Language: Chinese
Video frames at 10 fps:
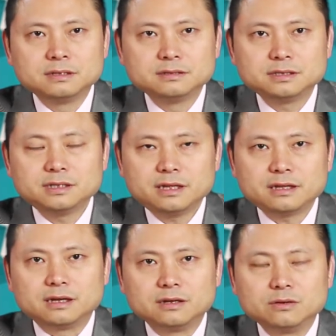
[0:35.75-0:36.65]
今天
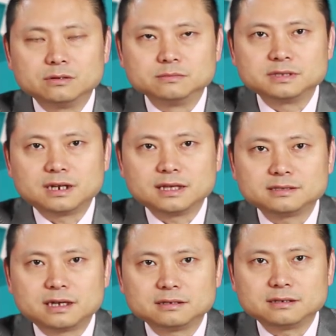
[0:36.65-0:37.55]
呢，我们再来
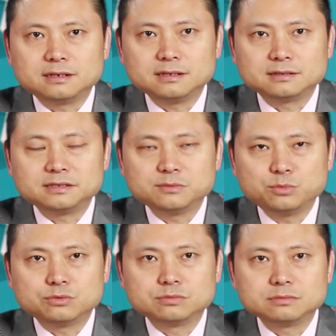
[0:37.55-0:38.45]
讲人类的进
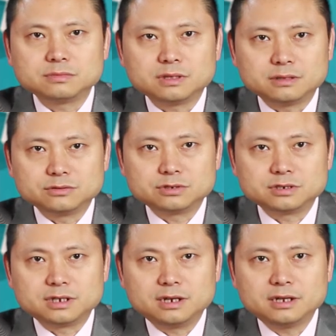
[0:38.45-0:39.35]
步，也就是
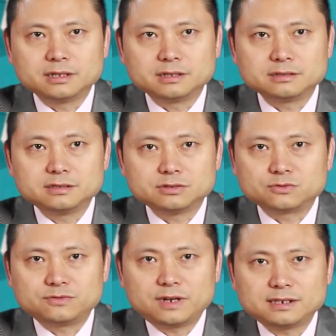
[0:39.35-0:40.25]
人类的技术
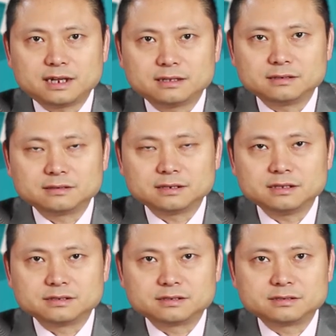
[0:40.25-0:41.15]
发展的这个
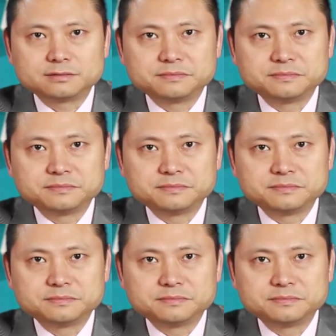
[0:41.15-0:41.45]
历史。